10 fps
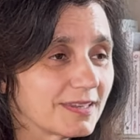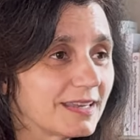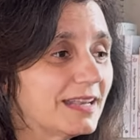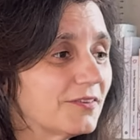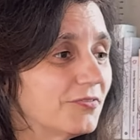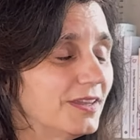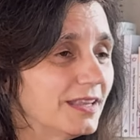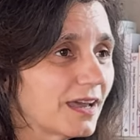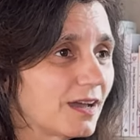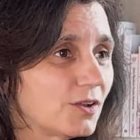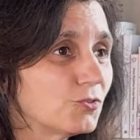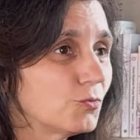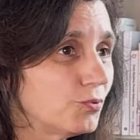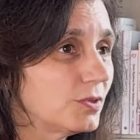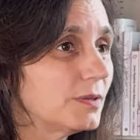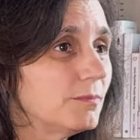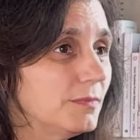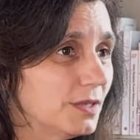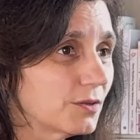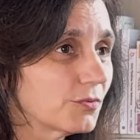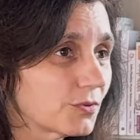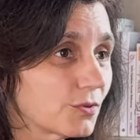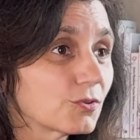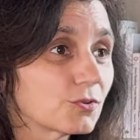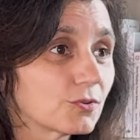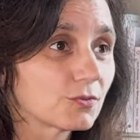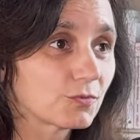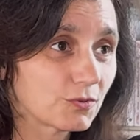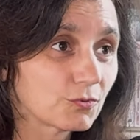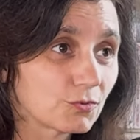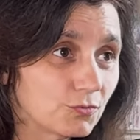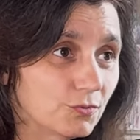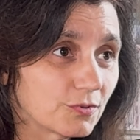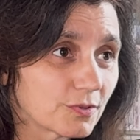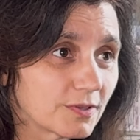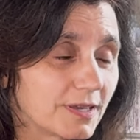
est la filiale depuis 1972